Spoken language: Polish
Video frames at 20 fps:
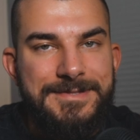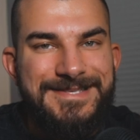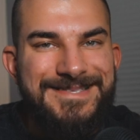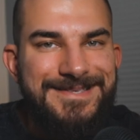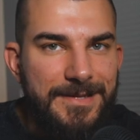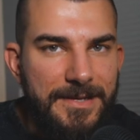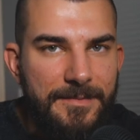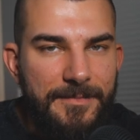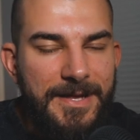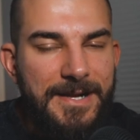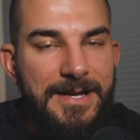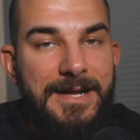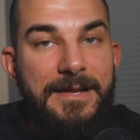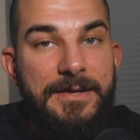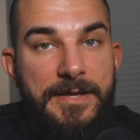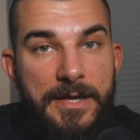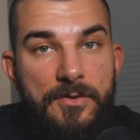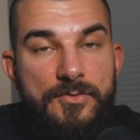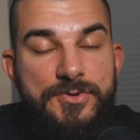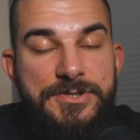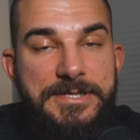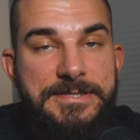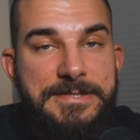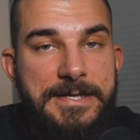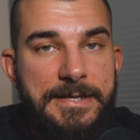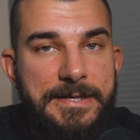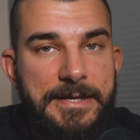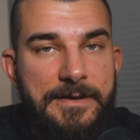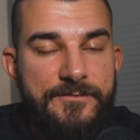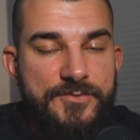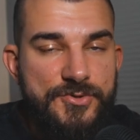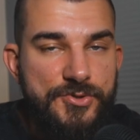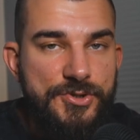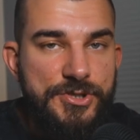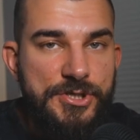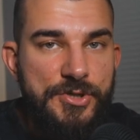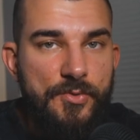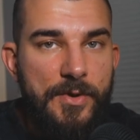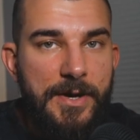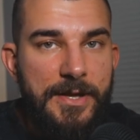Streamerka nieuczesana
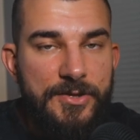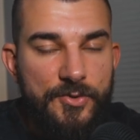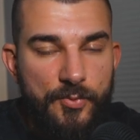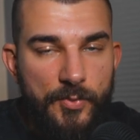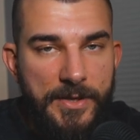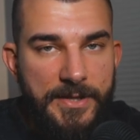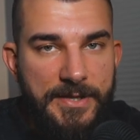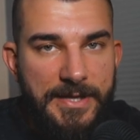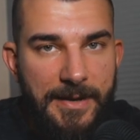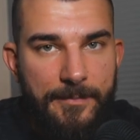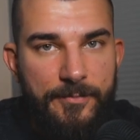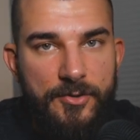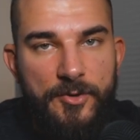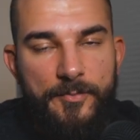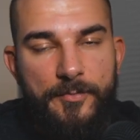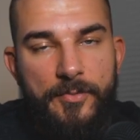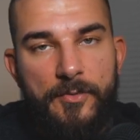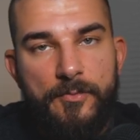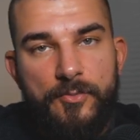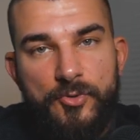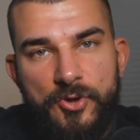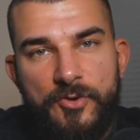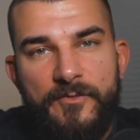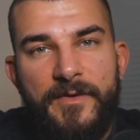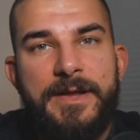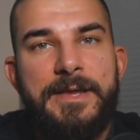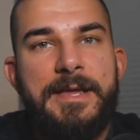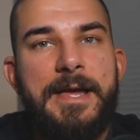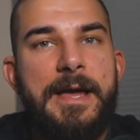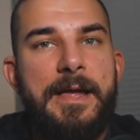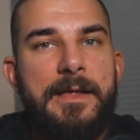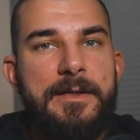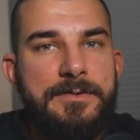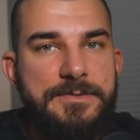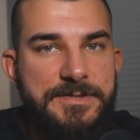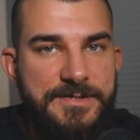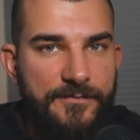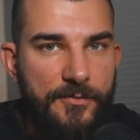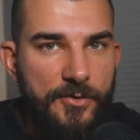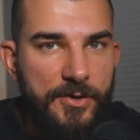wrzuciła tweet a propos budowania
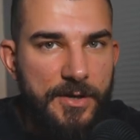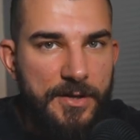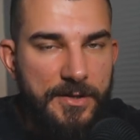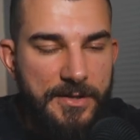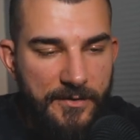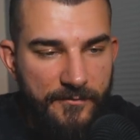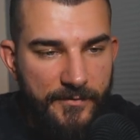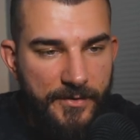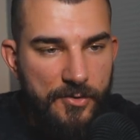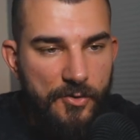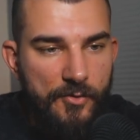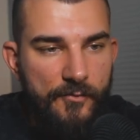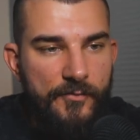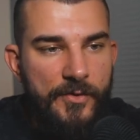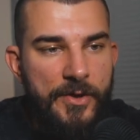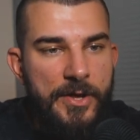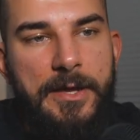swoich nawyków